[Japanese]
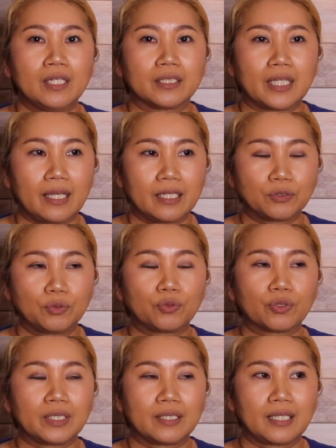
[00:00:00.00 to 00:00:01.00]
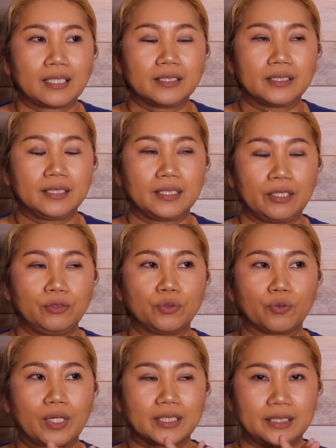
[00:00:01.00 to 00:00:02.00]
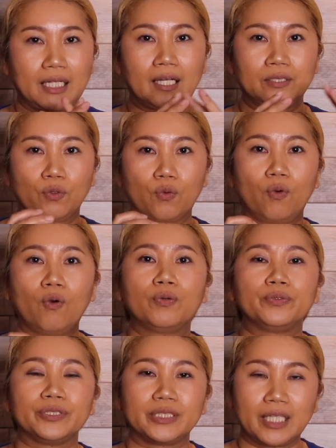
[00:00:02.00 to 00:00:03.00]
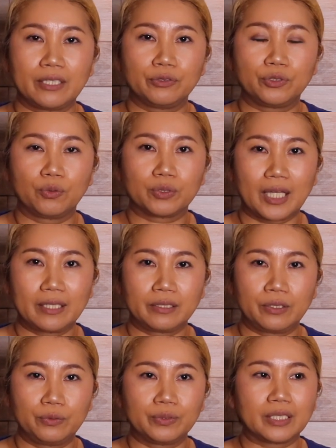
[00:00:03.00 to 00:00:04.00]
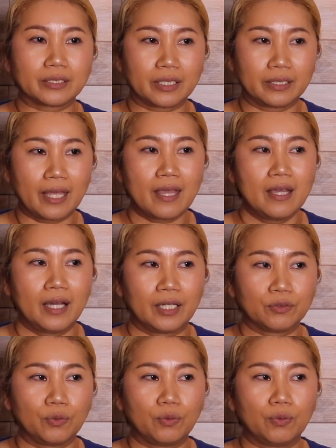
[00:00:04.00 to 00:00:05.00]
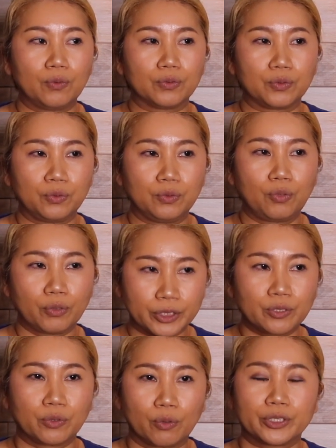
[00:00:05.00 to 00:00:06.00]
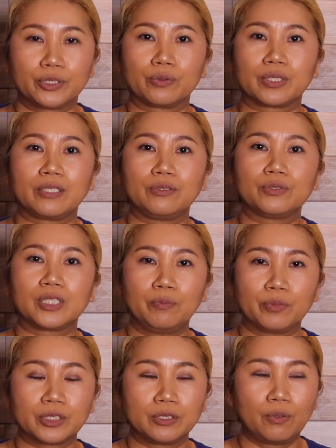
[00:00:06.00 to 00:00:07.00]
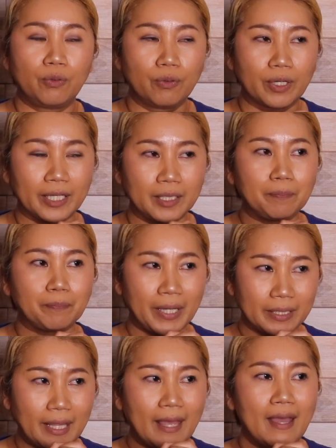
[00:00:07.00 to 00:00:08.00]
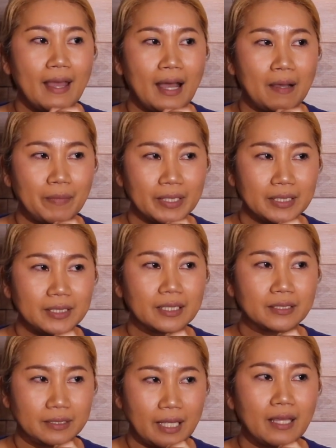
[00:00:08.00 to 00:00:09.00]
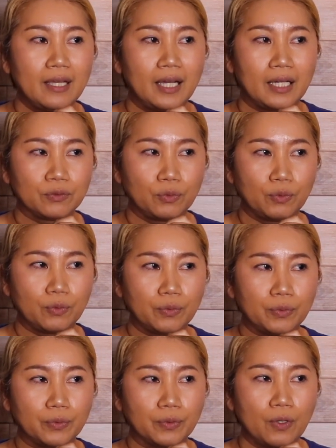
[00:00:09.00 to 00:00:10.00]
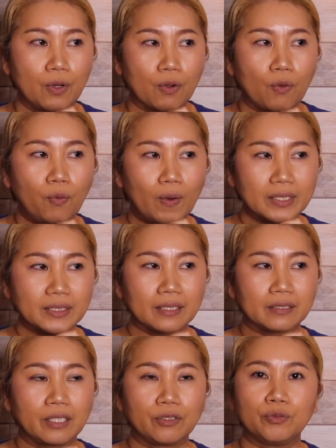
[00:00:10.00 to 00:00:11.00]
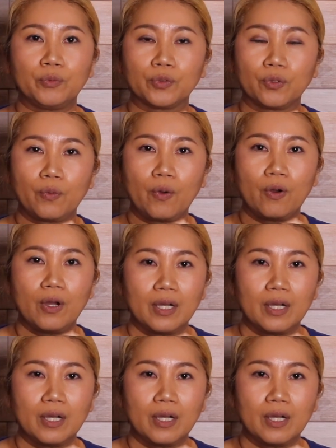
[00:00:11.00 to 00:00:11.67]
でその時は何て言うのかしらあの興奮している状態っていうんですかねあのどうしようどうしようっていう気持ちの方がいっぱいであまりにですねあの怖さっていうものを